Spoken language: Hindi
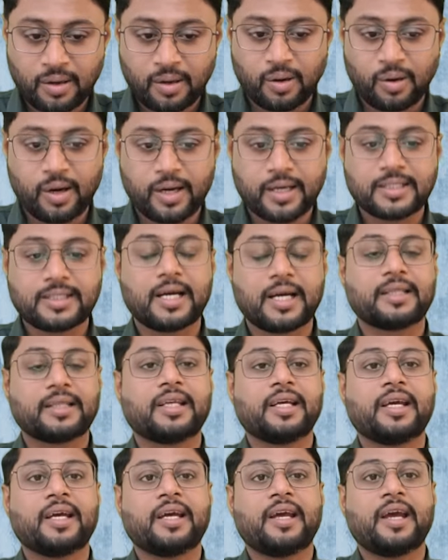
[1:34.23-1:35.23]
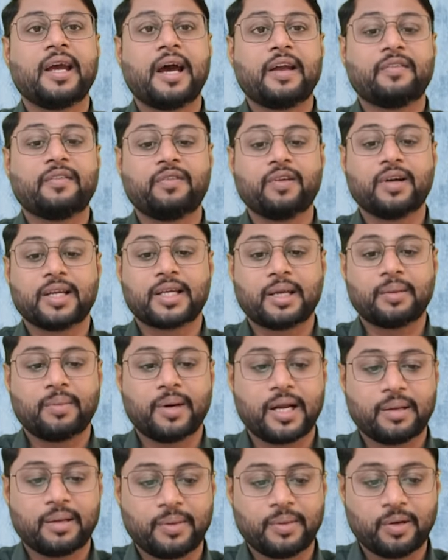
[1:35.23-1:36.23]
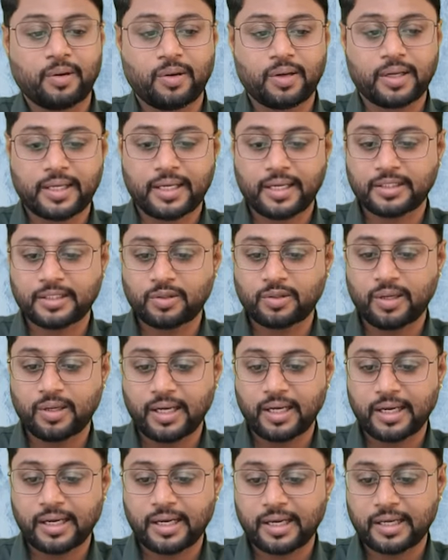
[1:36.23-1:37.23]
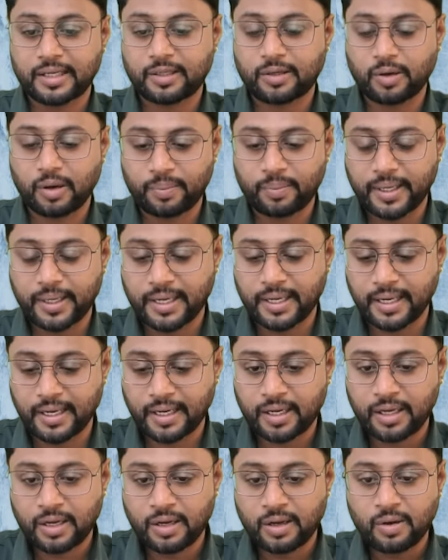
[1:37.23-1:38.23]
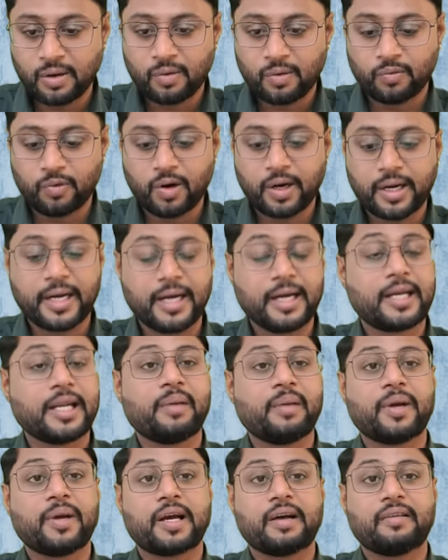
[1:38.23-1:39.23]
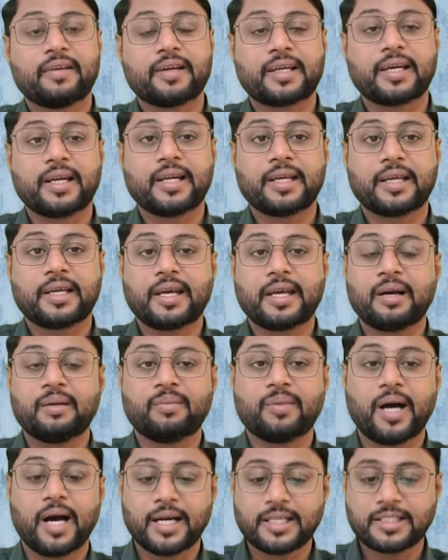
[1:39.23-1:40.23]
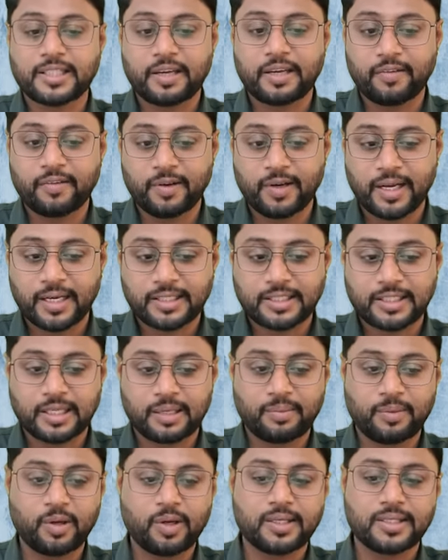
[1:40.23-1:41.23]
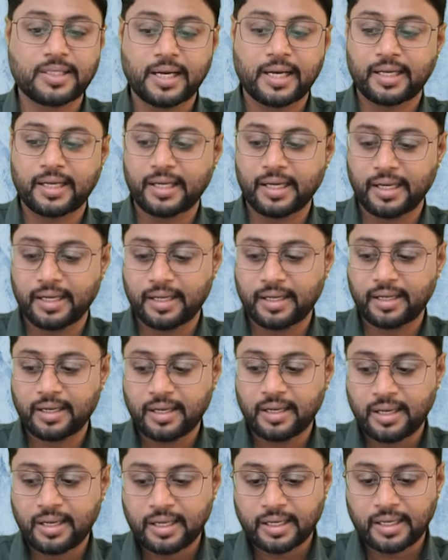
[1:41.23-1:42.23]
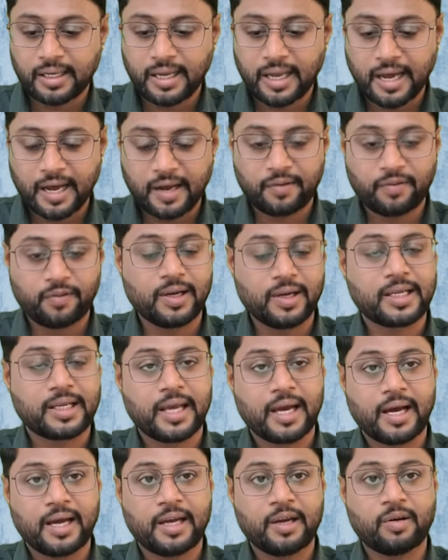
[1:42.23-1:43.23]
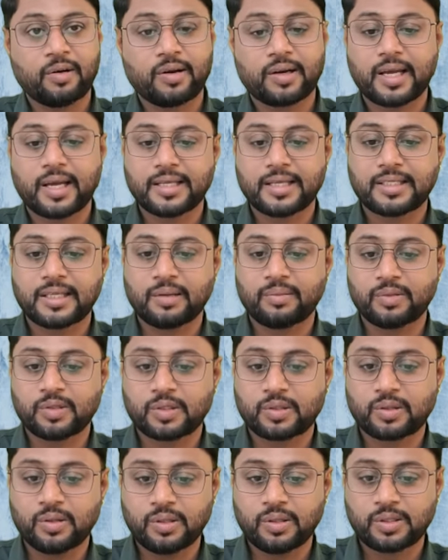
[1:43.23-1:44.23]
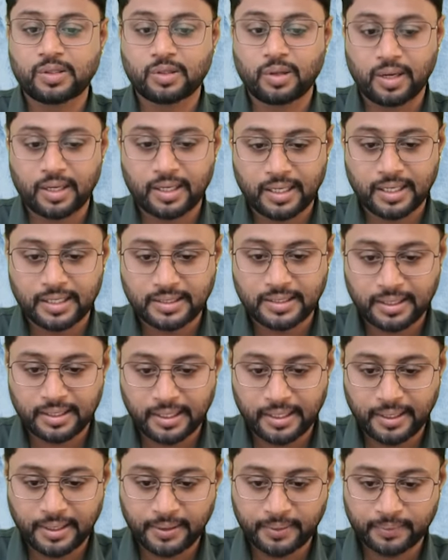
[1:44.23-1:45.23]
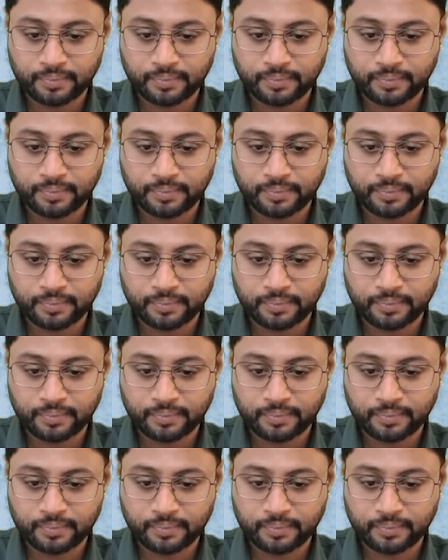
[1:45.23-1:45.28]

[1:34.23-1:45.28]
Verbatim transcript: और जानते हैं हेयर फॉल के बारे में और ये जो अलग अलग टॉपिक है वो डिटेल में कवर करेंगे हम आज के वीडियो लेक्चर में और जानेंगे कि हेयर फॉल क्या है और कैसे हम उसको सॉल्व कर सकते हैं